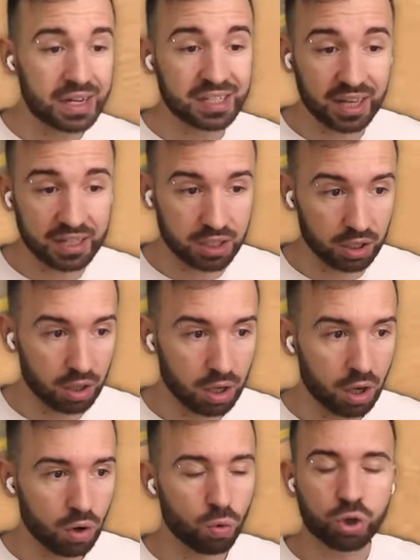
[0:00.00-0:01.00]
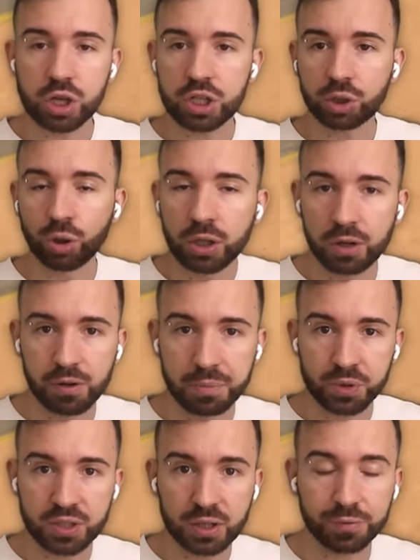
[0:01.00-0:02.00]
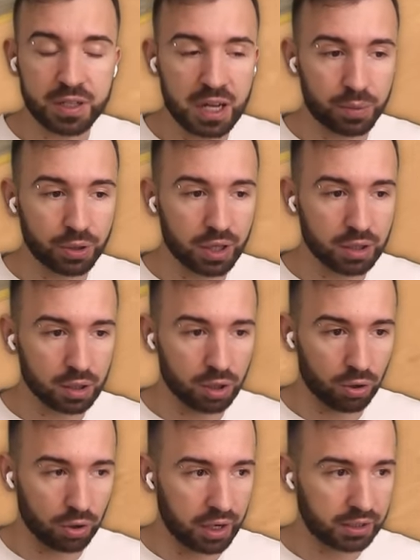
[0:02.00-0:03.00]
И, кстати, уже столько выпусков не было НЛО.